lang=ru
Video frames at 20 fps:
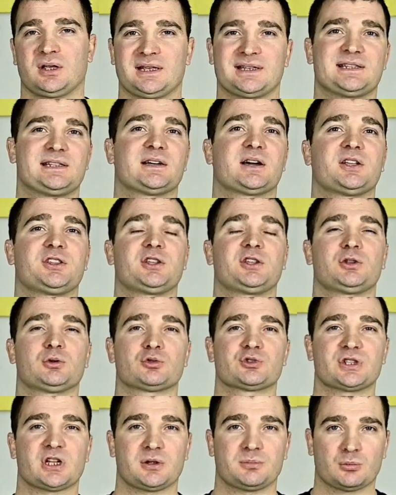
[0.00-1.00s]
Если хотите
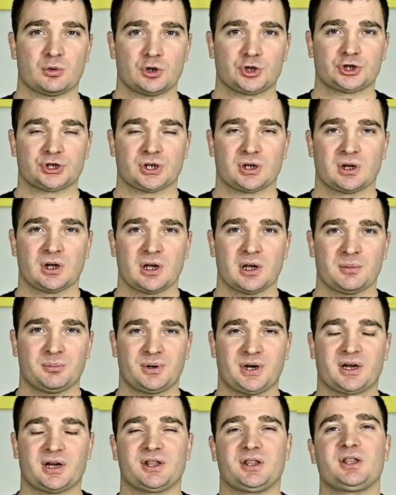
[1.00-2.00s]
узнать больше,
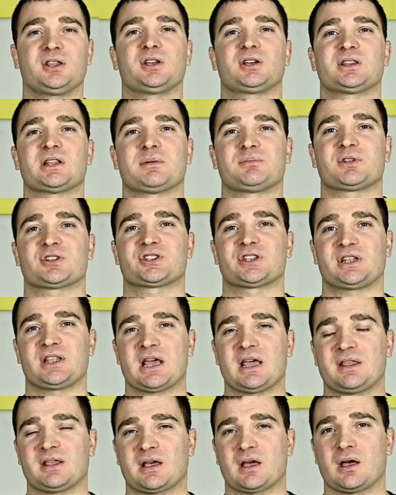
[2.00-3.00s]
приходите к нам на
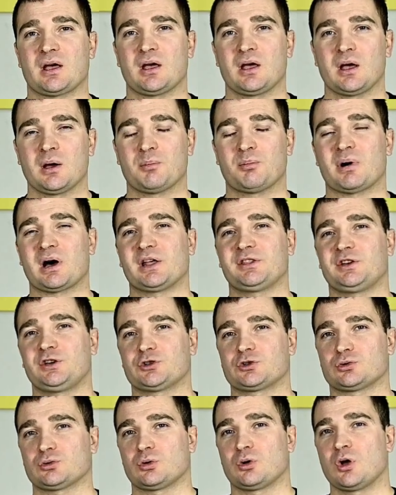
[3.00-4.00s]
занятия по
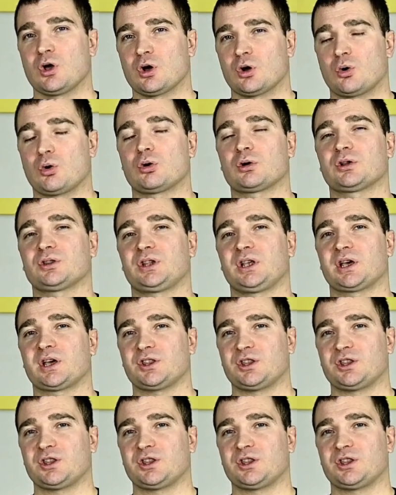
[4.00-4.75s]
адресу город